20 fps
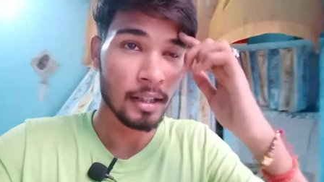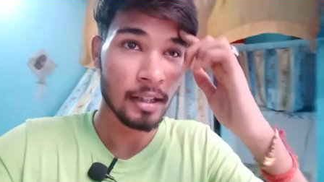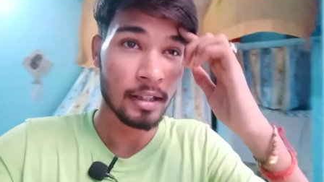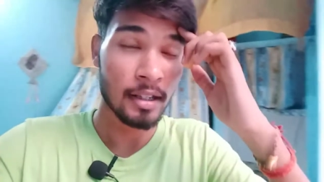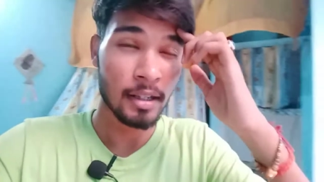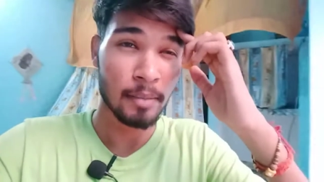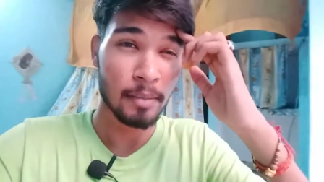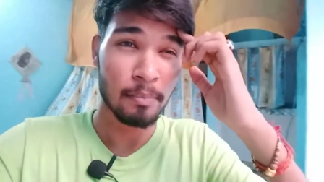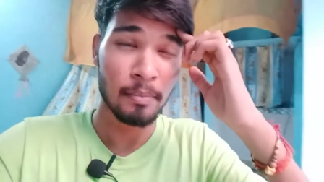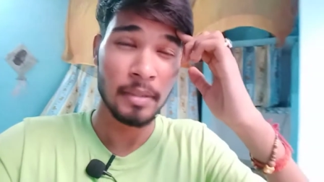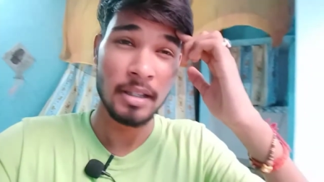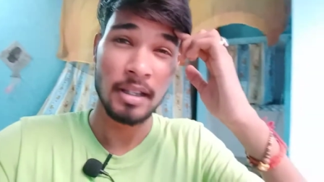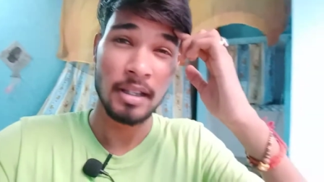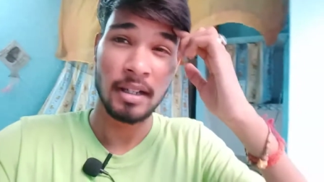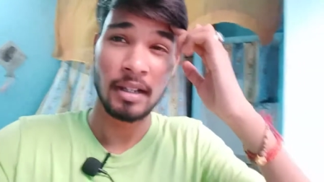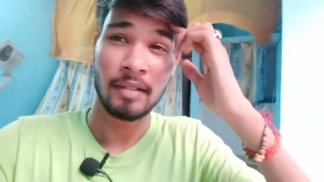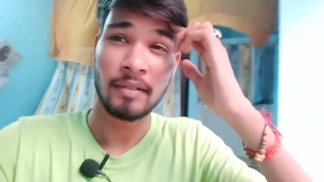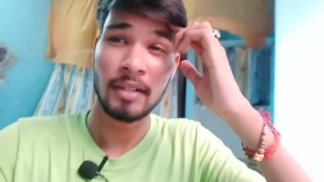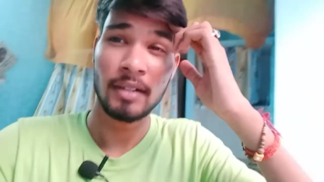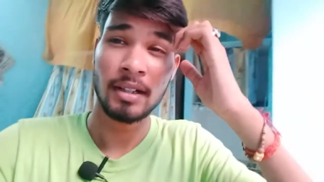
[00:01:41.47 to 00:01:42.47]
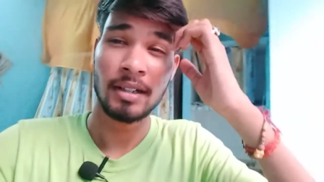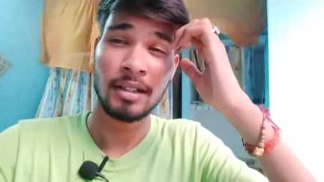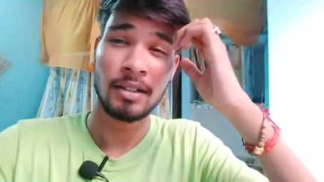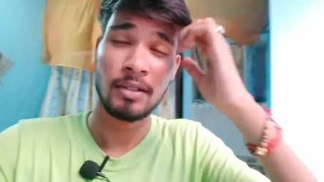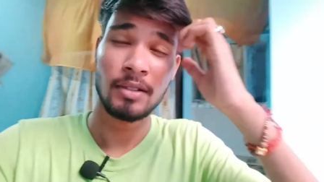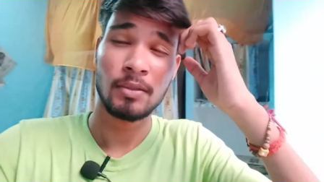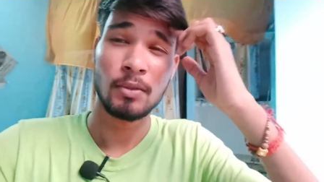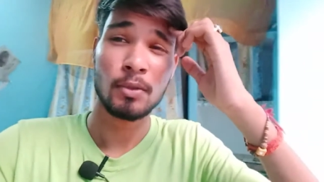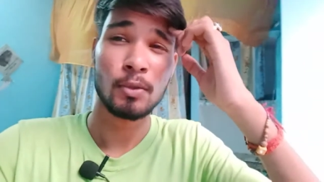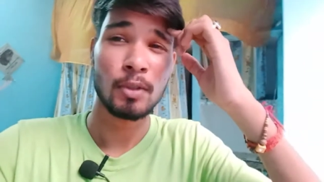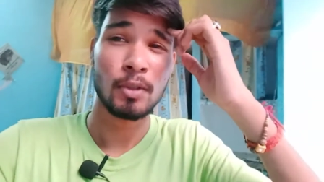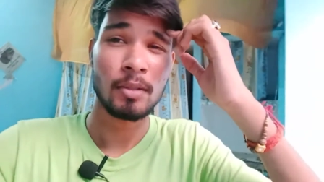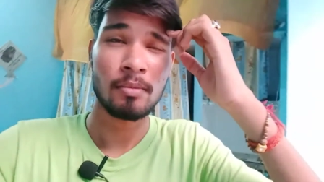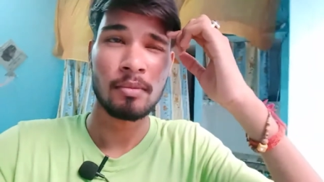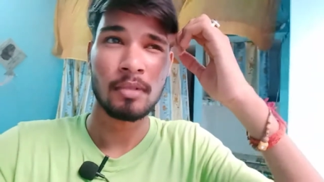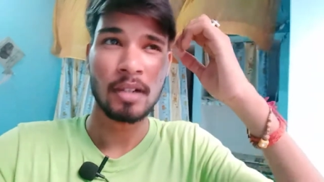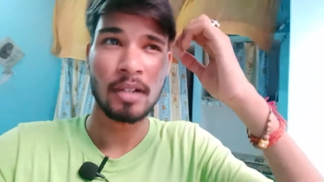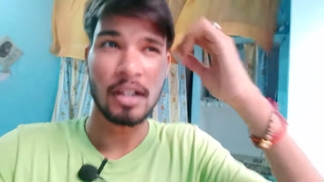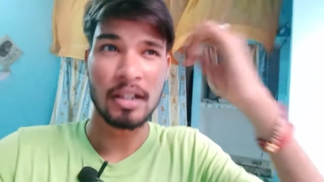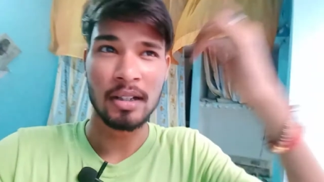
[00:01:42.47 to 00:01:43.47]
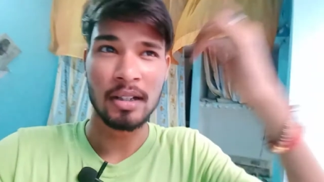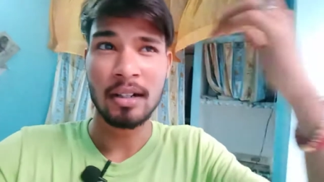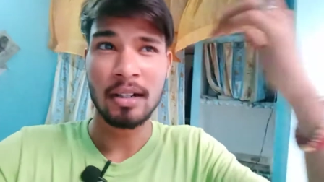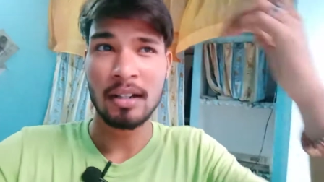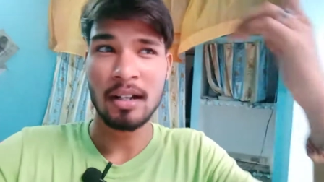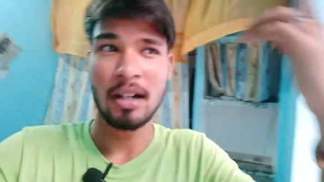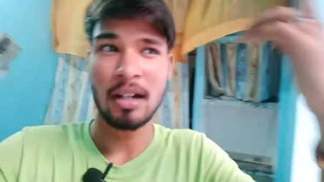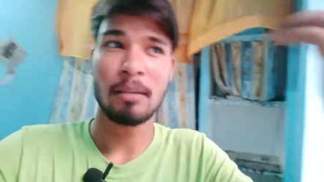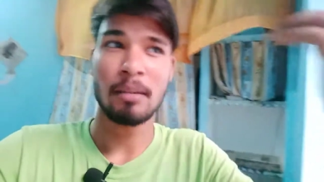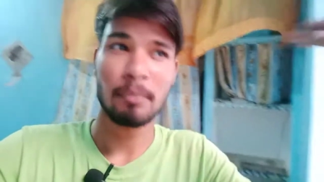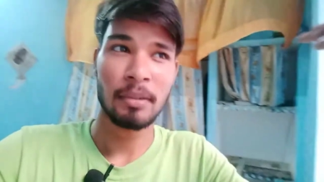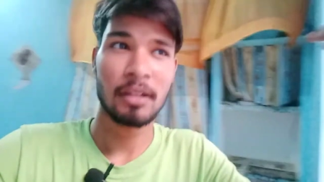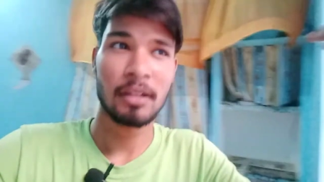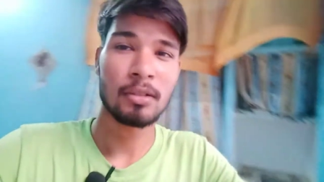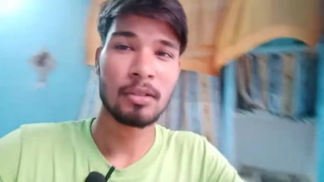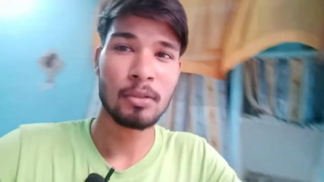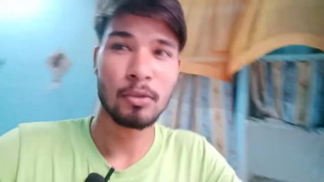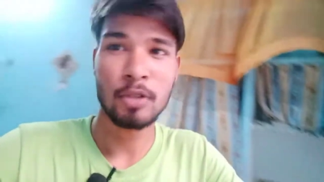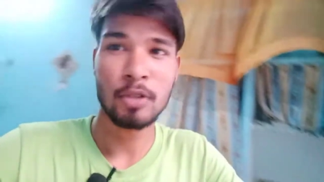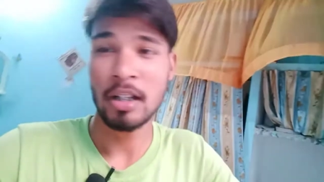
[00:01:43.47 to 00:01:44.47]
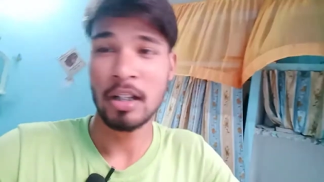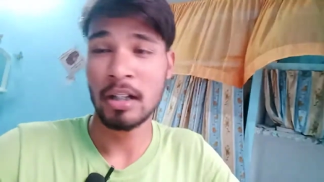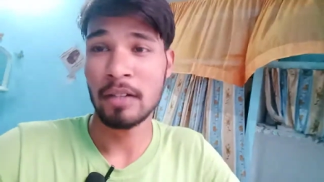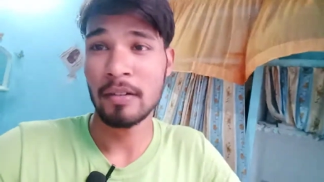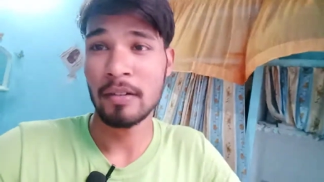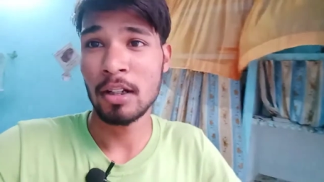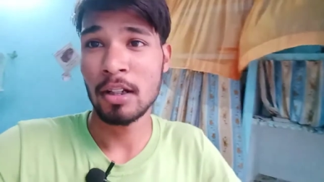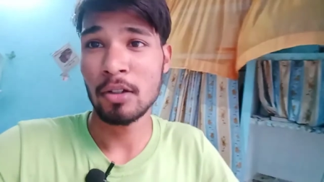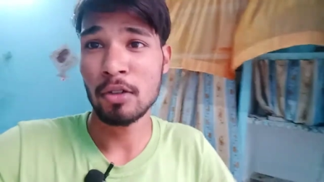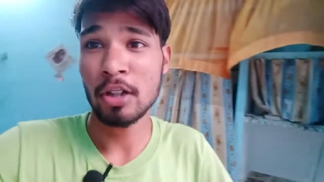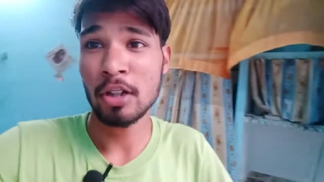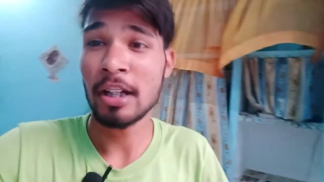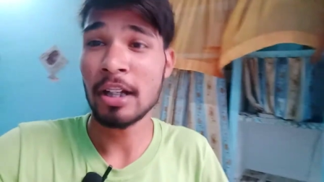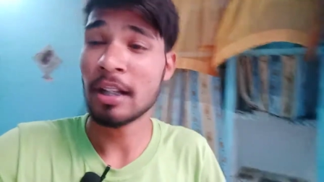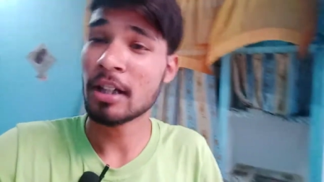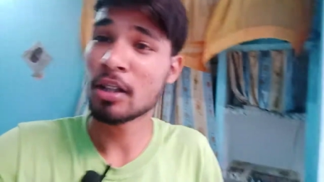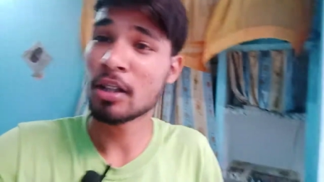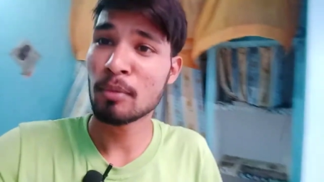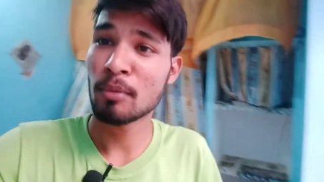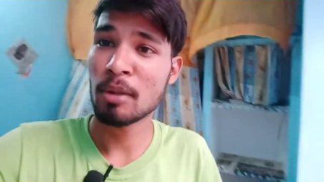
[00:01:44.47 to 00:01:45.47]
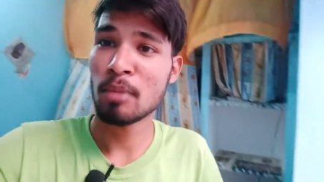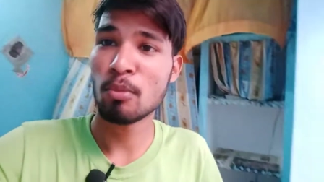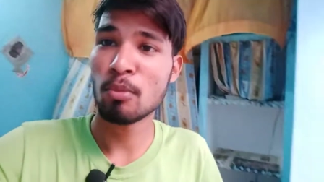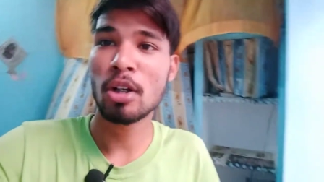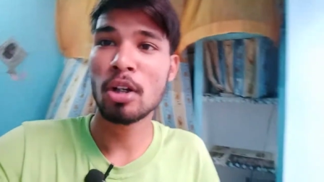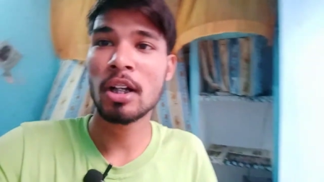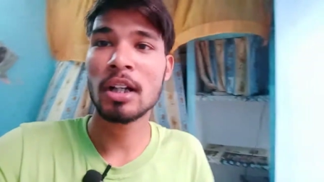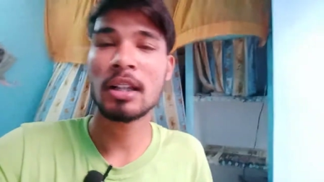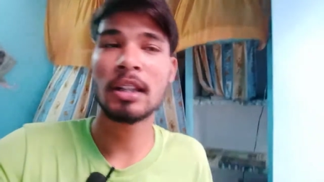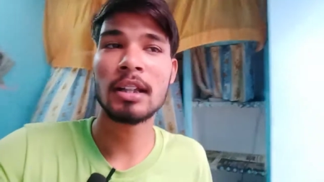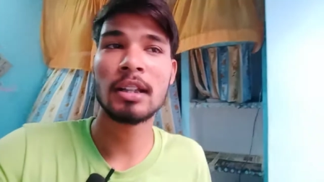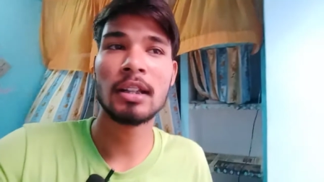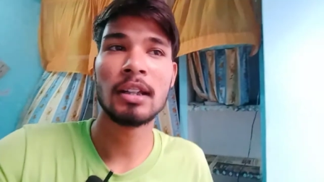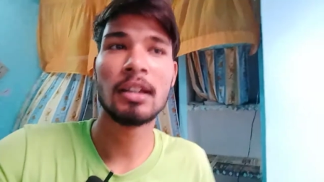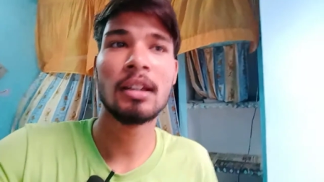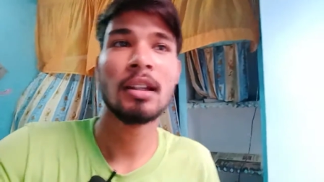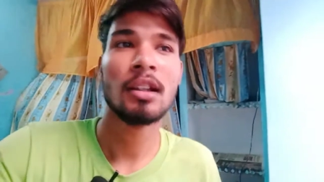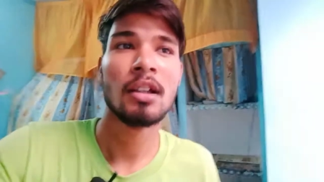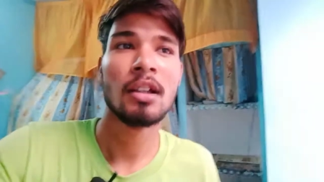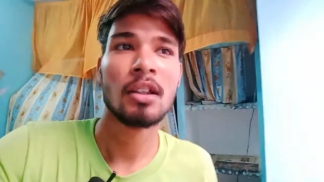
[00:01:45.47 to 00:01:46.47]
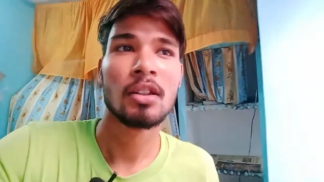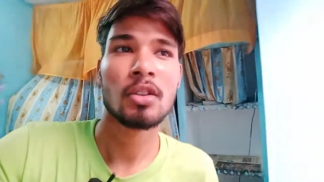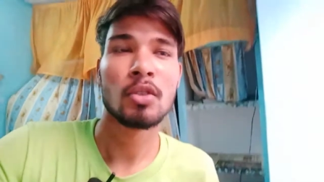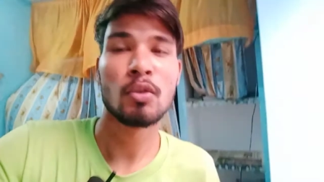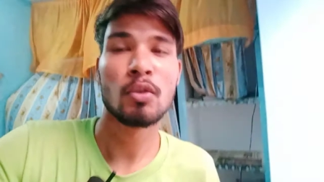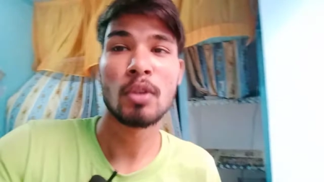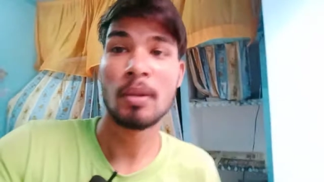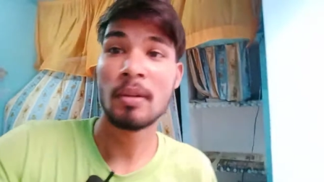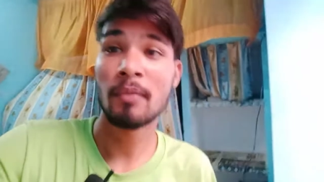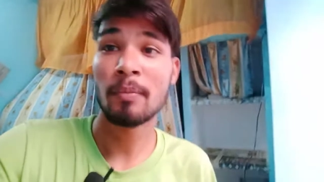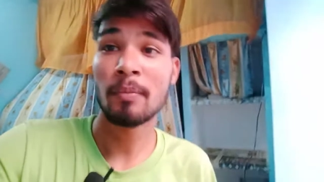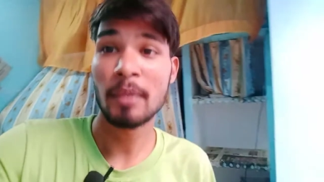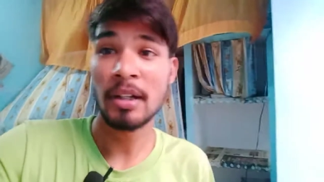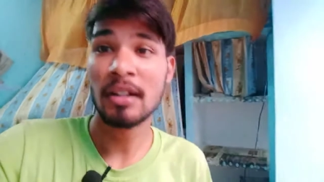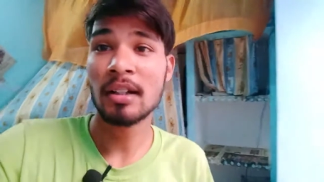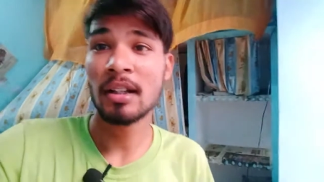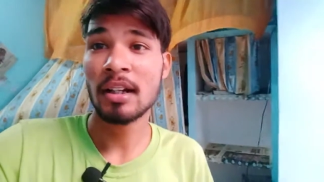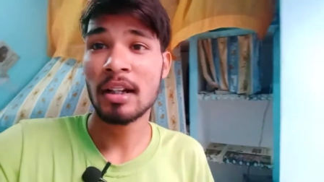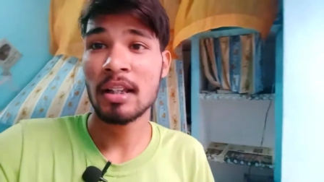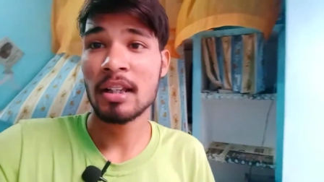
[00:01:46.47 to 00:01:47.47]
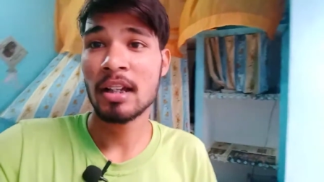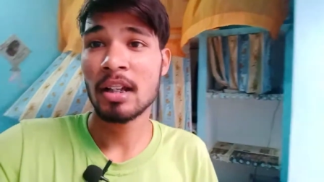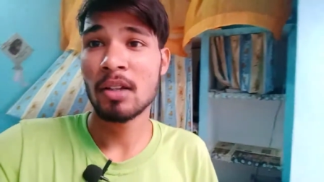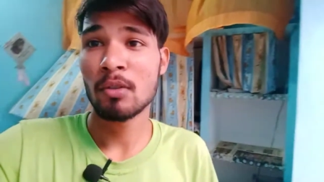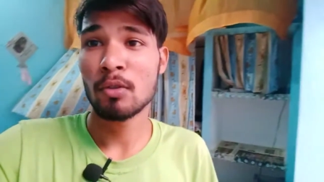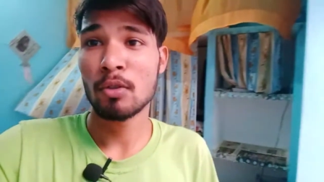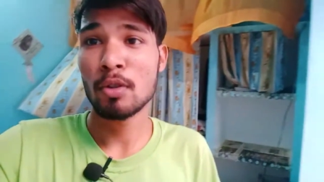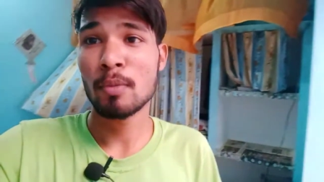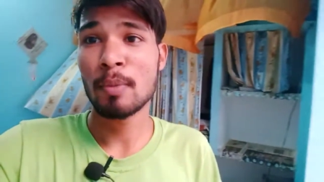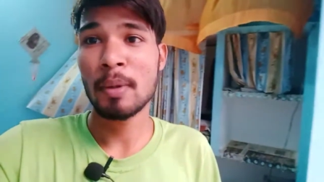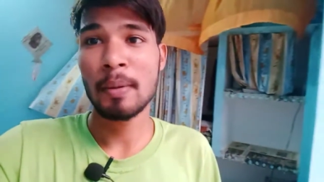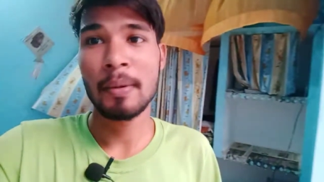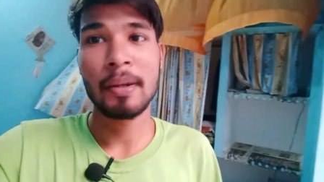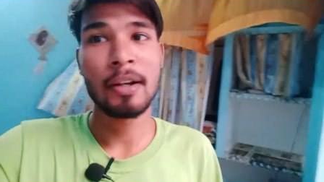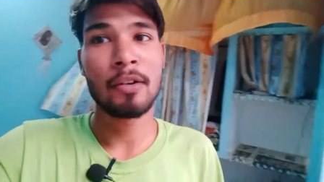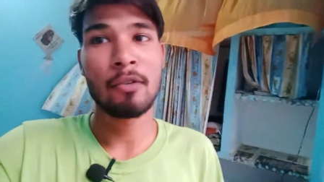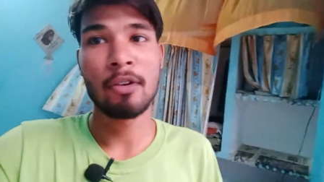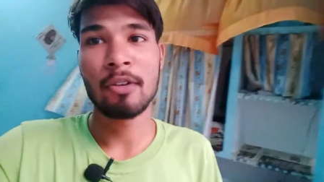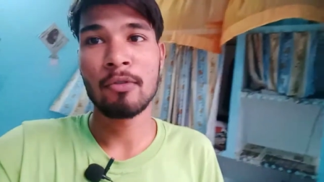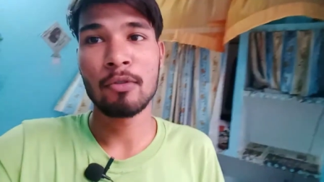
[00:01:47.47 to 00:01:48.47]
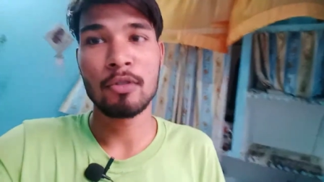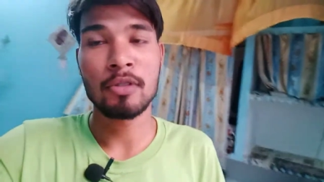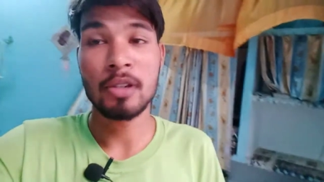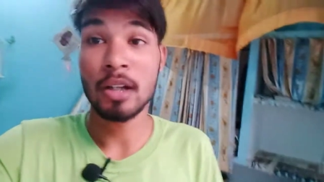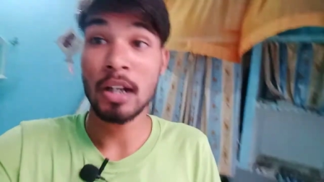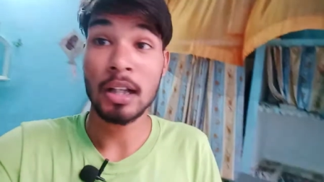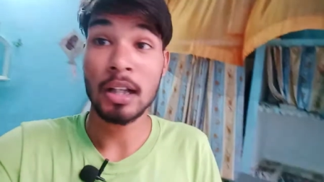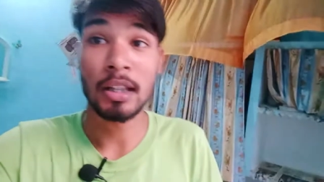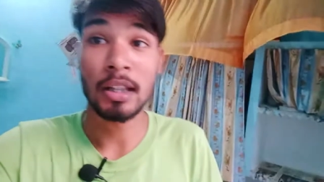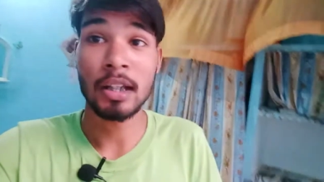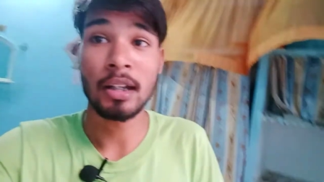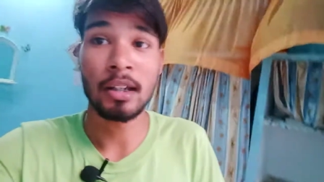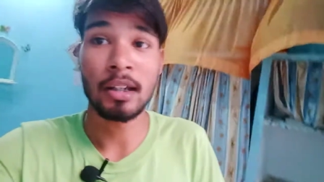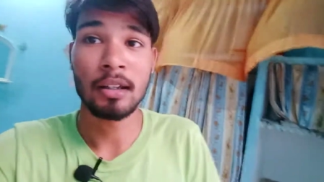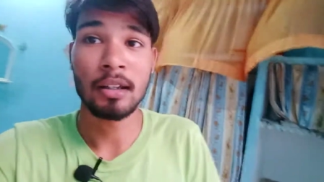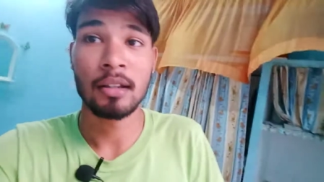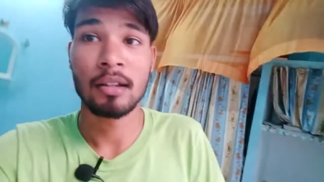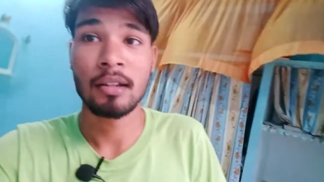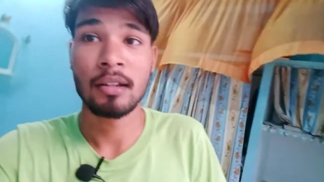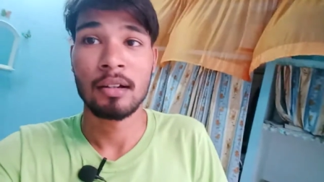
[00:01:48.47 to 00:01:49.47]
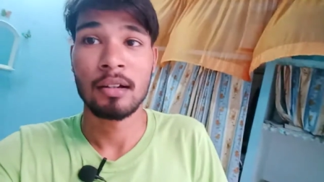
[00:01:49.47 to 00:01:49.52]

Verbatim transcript: ट्रिप में जाने वाले हैं उनको कोई अर्जेंट काम है तो वो जाने वाले हैं उनकी टिकट तो मैंने बुक कर दी थी तो वही मैं प्रिंट करने जा रहा हूँ क्योंकि पापा एंड्रॉयड फ़ोन चलाते नहीं हैं